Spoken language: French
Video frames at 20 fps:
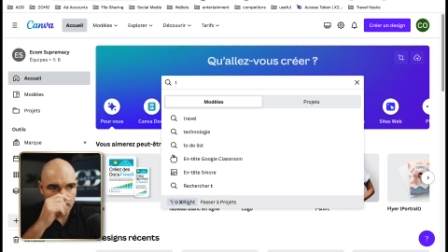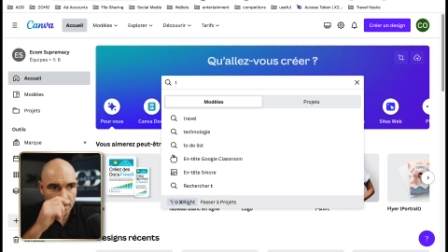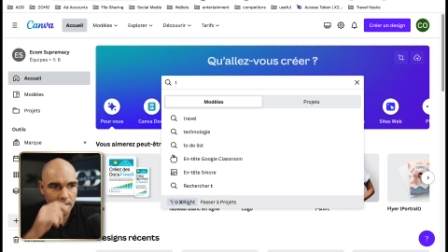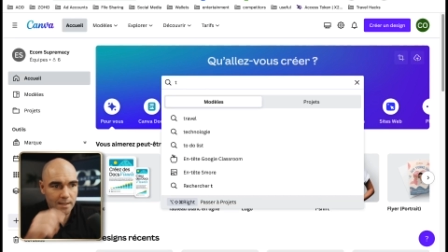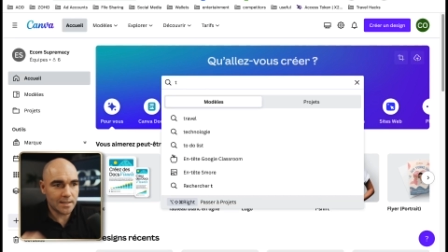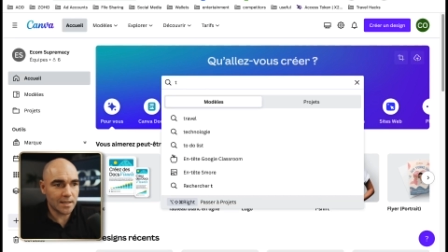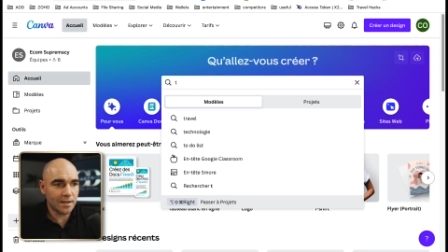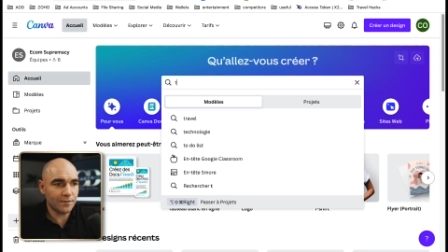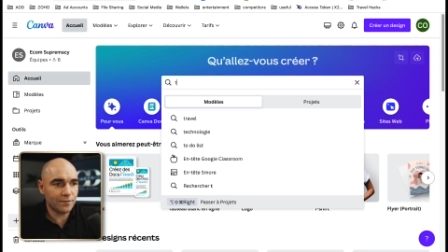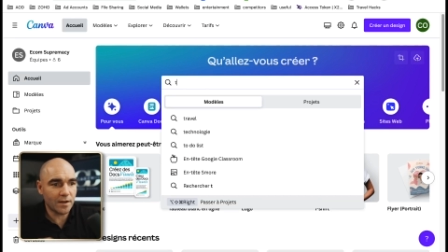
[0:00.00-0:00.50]

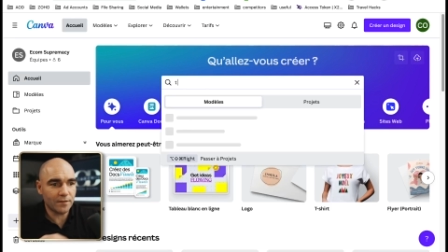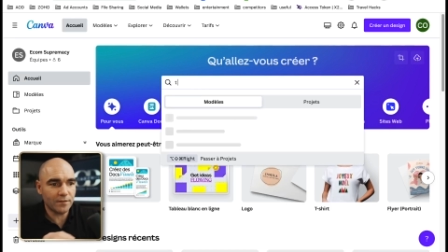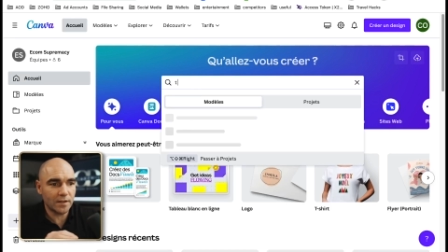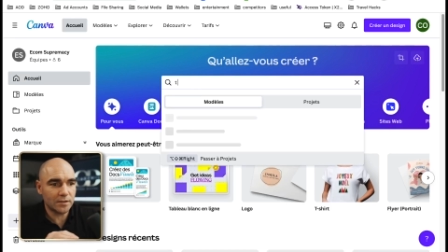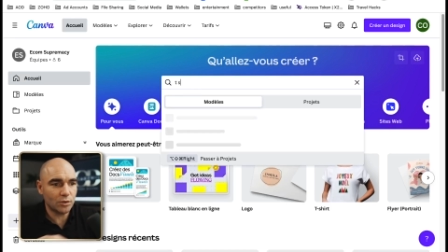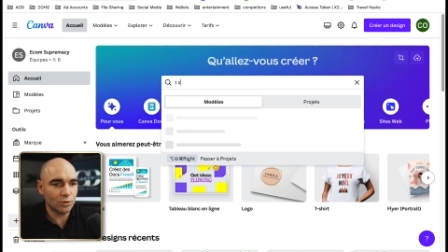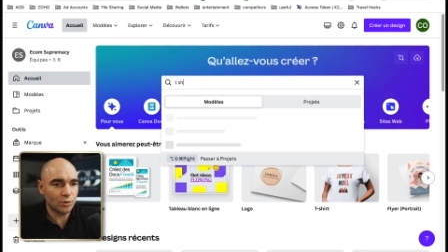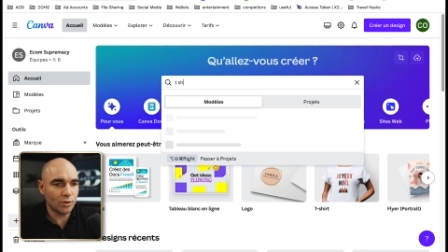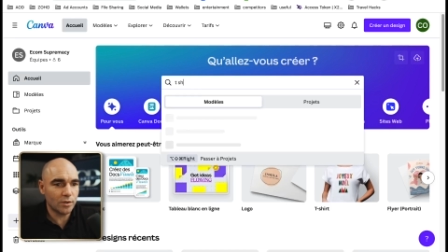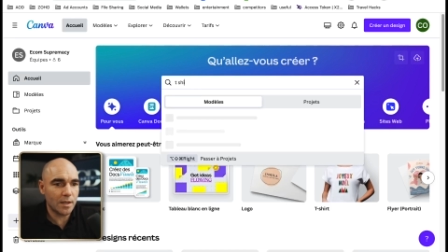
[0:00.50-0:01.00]
Et Canva
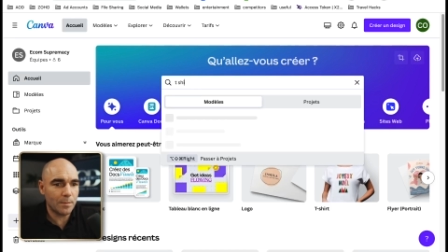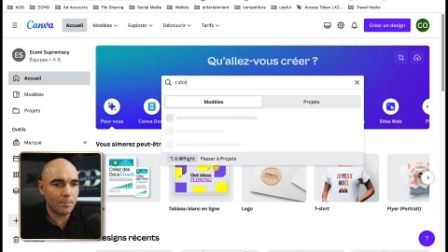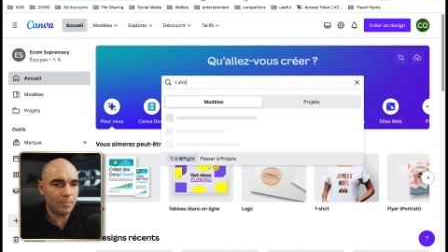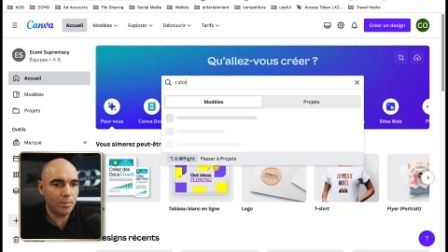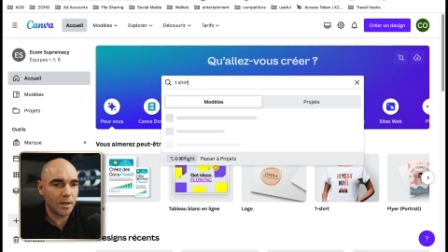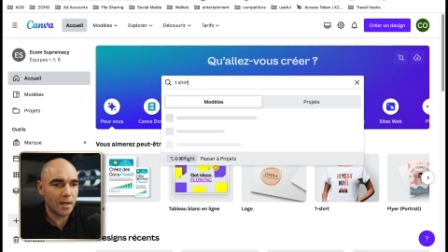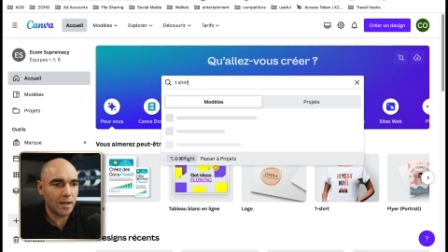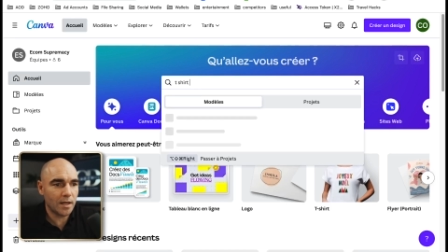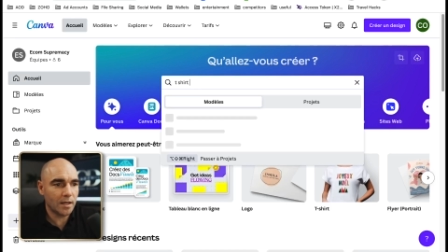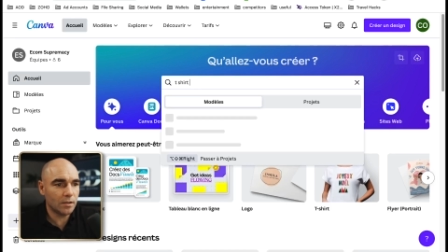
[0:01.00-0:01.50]
va te donner
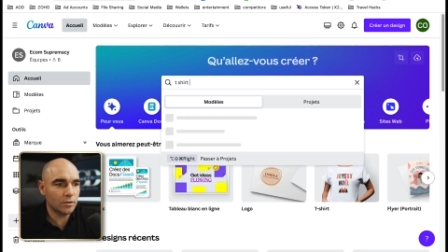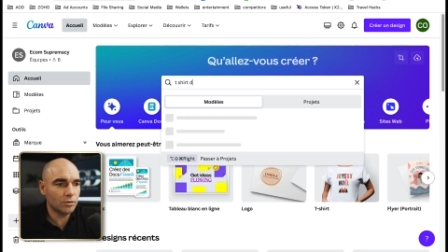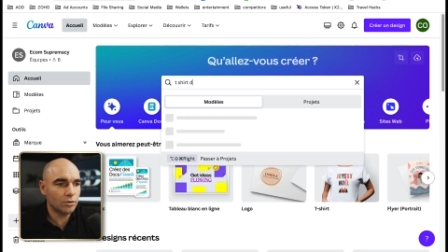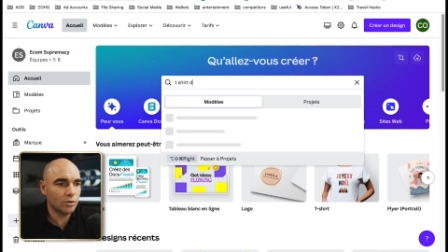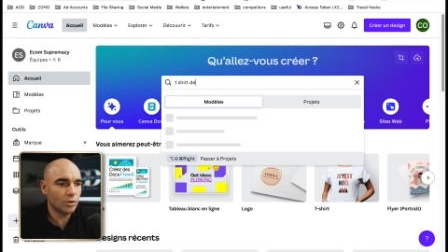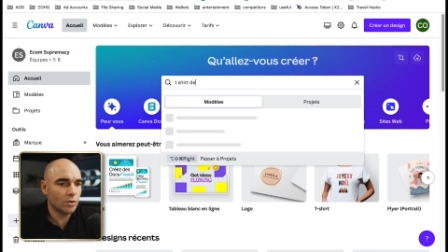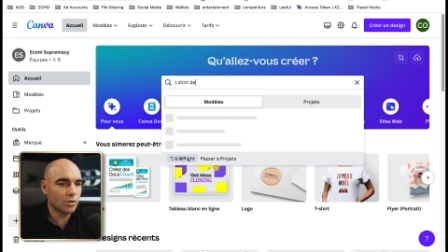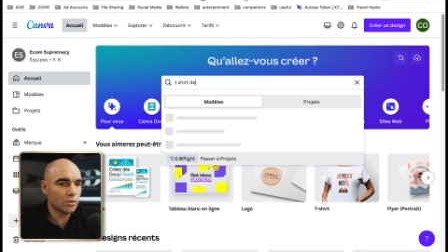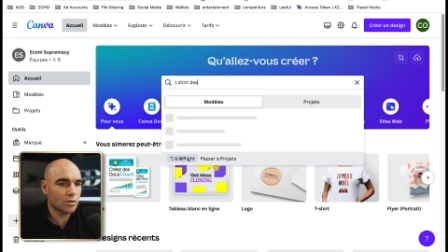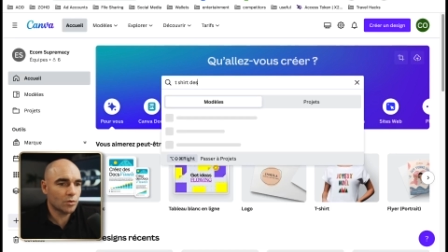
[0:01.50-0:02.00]
plein
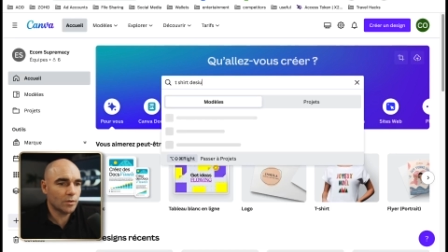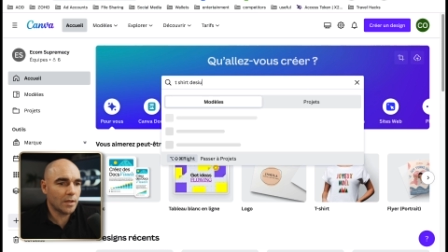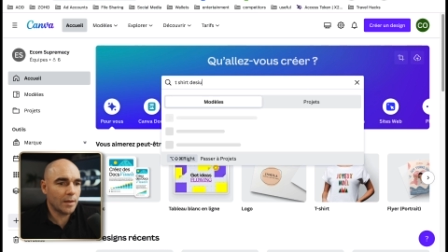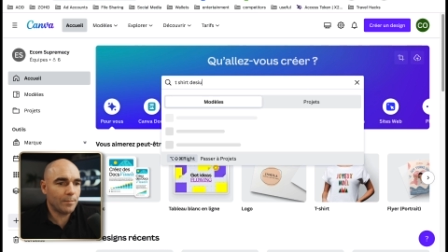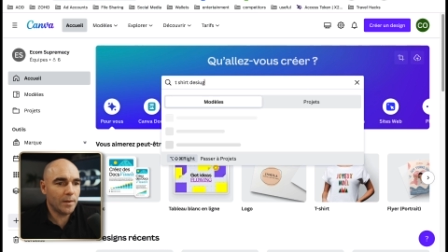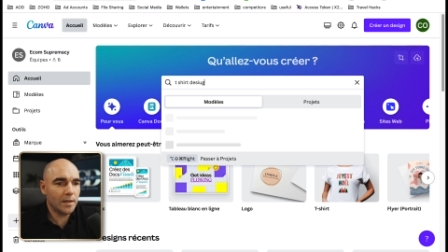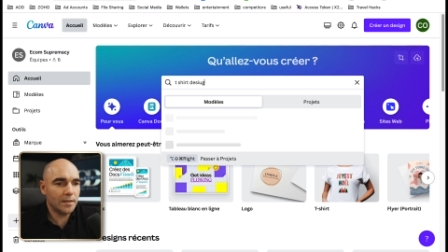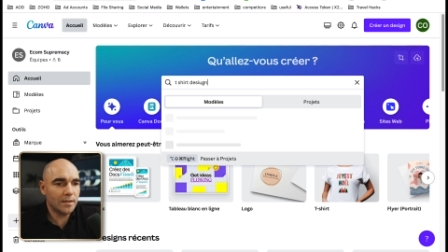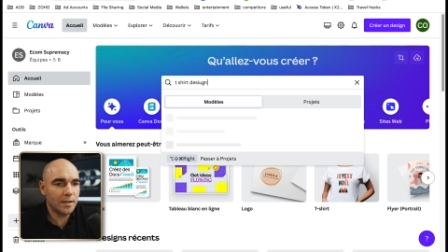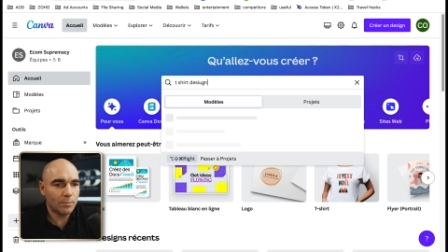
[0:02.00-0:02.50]
de ce qu'on
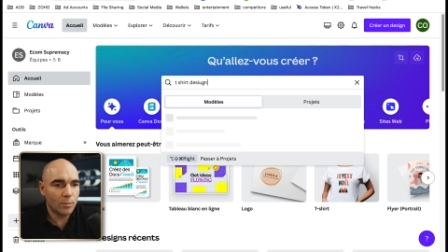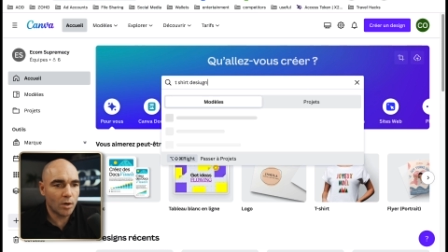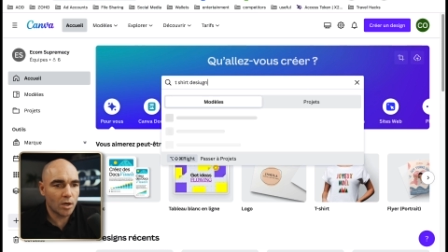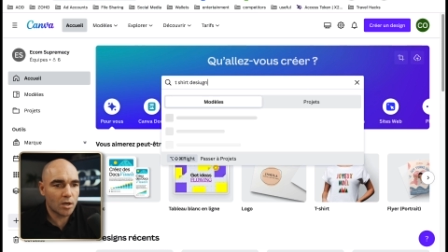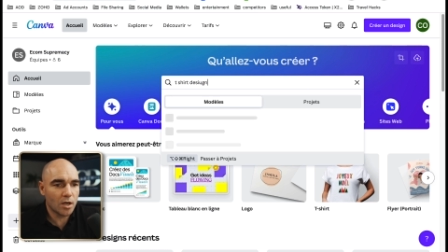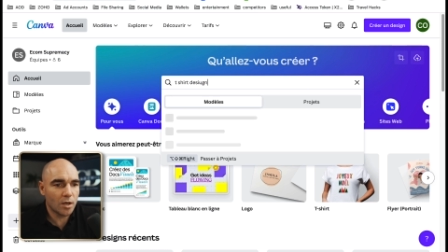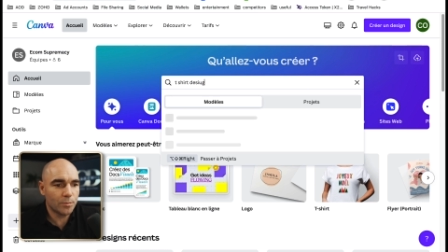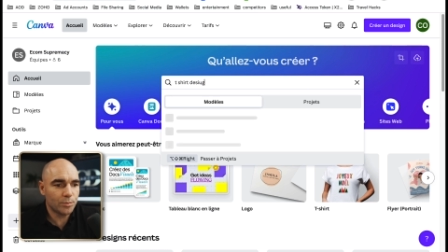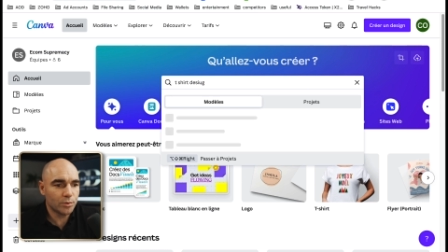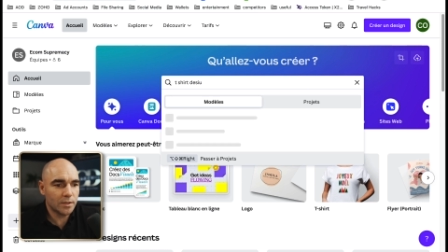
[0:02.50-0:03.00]
appelle des
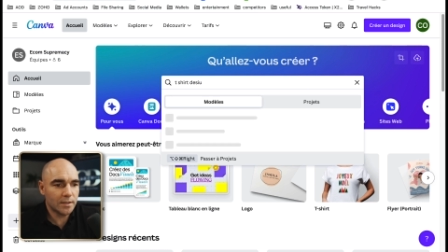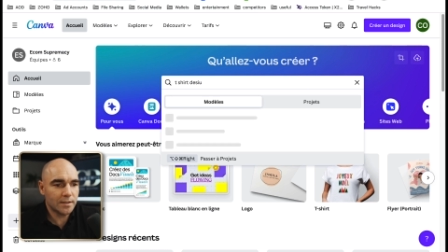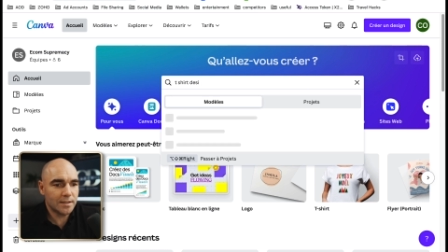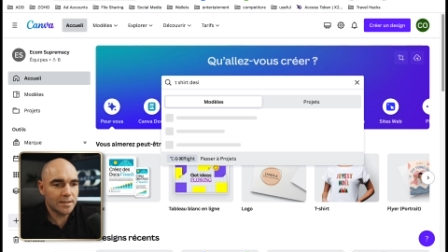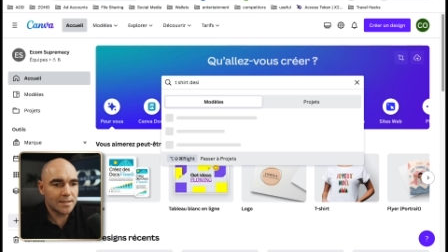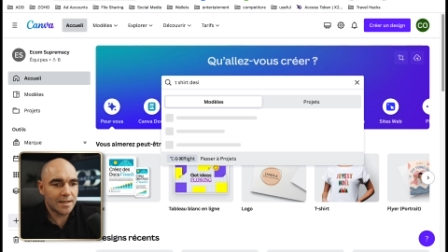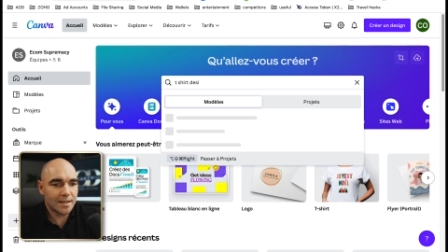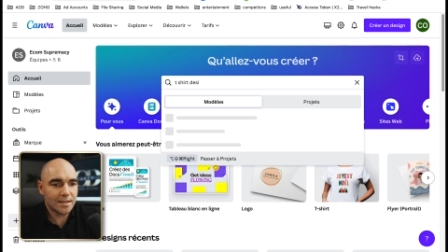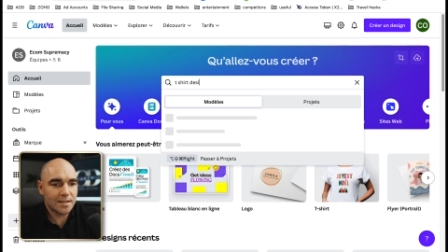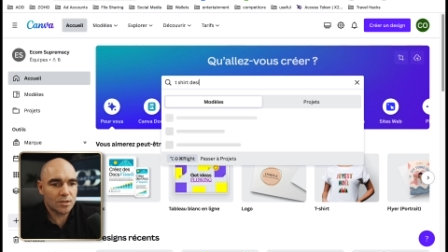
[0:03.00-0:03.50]
mock-ups ou des
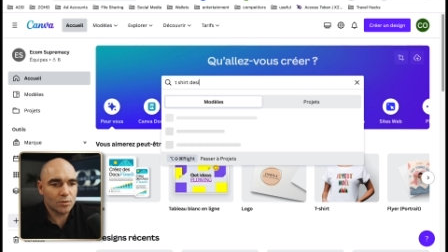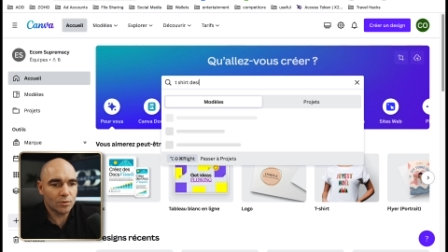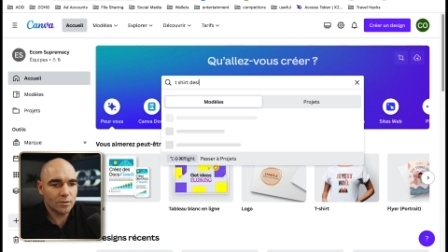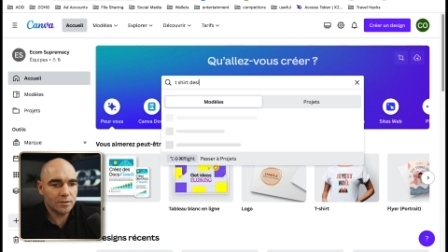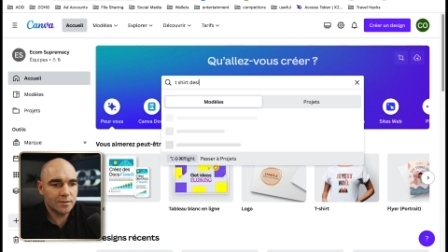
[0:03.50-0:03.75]
designs qui sont